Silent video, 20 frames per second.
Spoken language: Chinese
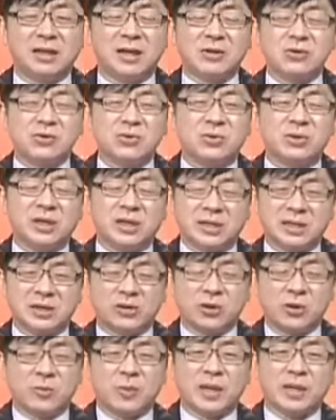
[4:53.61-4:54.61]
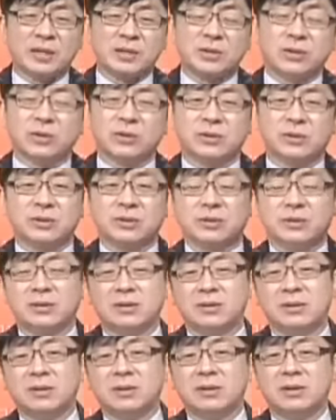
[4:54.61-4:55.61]
告诉我你是控盘手，
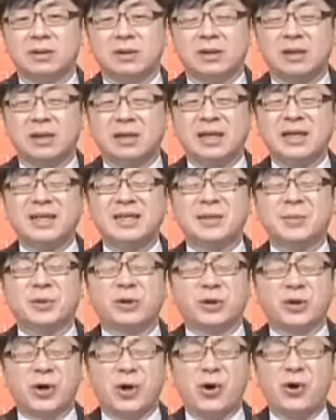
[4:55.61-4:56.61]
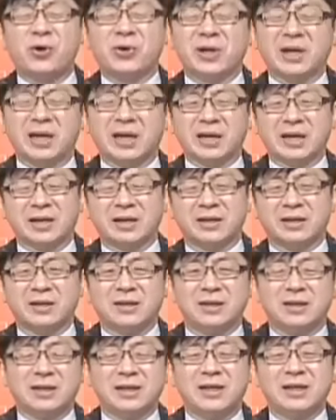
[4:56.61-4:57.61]
你怎么控啊？
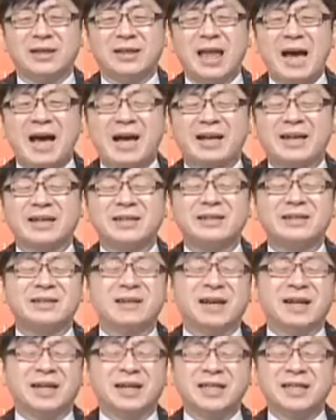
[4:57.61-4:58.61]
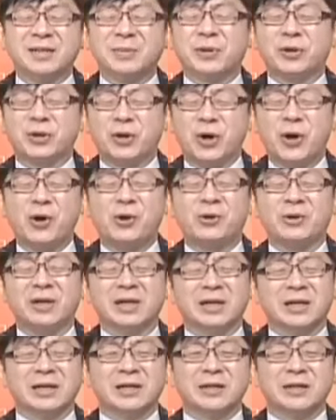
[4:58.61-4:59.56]
大哥啊，你怎么控？